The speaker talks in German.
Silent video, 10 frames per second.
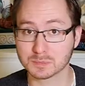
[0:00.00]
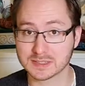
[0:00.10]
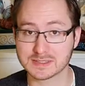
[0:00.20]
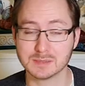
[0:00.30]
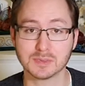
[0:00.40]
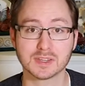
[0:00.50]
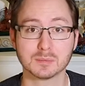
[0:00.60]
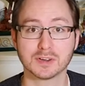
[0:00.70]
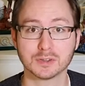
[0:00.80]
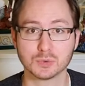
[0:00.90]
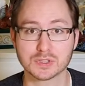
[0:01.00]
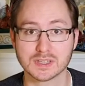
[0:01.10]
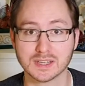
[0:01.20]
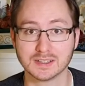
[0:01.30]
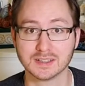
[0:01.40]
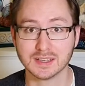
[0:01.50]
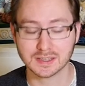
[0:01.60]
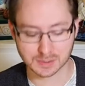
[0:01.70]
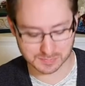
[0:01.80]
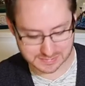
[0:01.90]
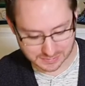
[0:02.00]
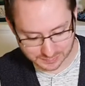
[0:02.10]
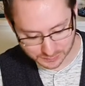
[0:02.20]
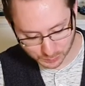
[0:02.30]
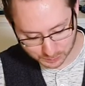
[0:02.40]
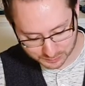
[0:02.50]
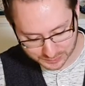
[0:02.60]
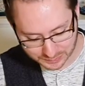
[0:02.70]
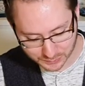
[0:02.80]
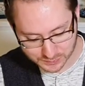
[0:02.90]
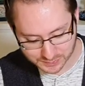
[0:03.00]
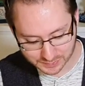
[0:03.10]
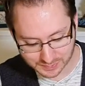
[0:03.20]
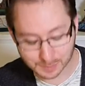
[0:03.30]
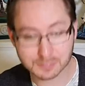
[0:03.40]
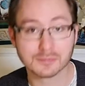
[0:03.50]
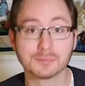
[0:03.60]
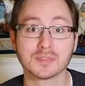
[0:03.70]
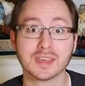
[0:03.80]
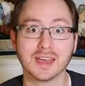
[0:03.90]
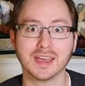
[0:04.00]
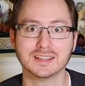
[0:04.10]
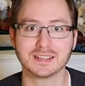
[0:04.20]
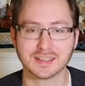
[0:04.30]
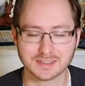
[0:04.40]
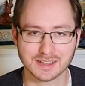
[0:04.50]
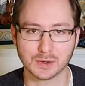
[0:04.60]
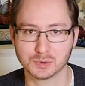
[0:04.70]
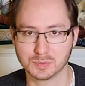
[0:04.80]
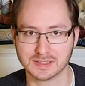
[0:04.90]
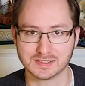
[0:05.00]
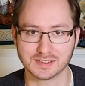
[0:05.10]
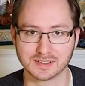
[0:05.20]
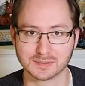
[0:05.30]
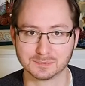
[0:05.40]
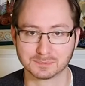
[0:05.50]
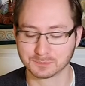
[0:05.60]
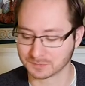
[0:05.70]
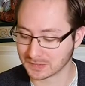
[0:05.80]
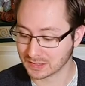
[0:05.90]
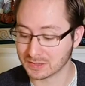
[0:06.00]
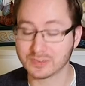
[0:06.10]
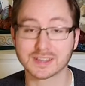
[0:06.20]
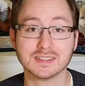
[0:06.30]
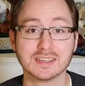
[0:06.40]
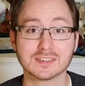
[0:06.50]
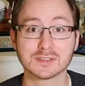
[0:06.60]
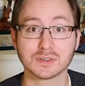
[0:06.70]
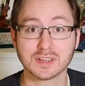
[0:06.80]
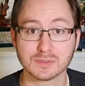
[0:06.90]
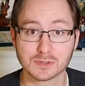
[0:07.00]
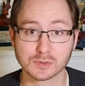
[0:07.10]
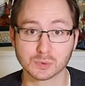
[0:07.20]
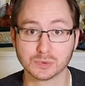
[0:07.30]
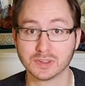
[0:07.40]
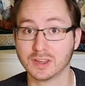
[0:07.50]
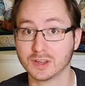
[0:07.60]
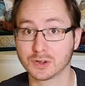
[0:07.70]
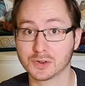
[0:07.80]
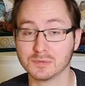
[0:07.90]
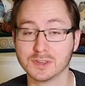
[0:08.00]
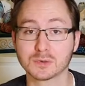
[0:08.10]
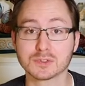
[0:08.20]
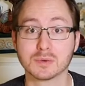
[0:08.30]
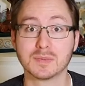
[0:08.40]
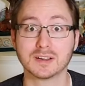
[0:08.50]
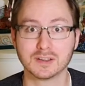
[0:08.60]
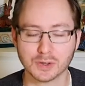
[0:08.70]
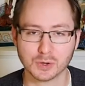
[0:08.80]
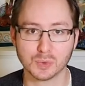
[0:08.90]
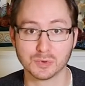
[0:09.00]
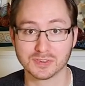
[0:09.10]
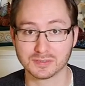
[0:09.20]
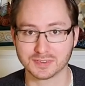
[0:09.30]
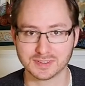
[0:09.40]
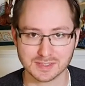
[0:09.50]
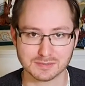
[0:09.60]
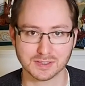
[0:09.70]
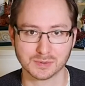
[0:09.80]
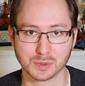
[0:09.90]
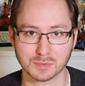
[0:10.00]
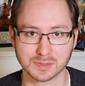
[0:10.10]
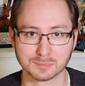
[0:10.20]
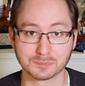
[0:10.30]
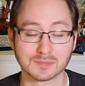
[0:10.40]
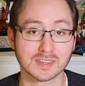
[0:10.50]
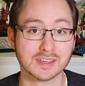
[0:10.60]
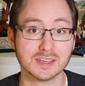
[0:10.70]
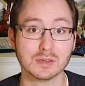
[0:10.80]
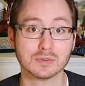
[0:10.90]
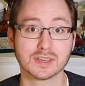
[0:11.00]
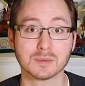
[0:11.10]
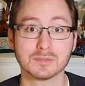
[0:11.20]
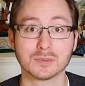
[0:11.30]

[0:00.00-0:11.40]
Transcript: bei Zimmertemperatur stehen, damit sich an der Oberfläche unserer Krapfen eine leichte Haut bilden kann. Während die jetzt noch etwas ruhen, können wir uns schon mal um unser Frittierfett kümmern. Hierfür geben wir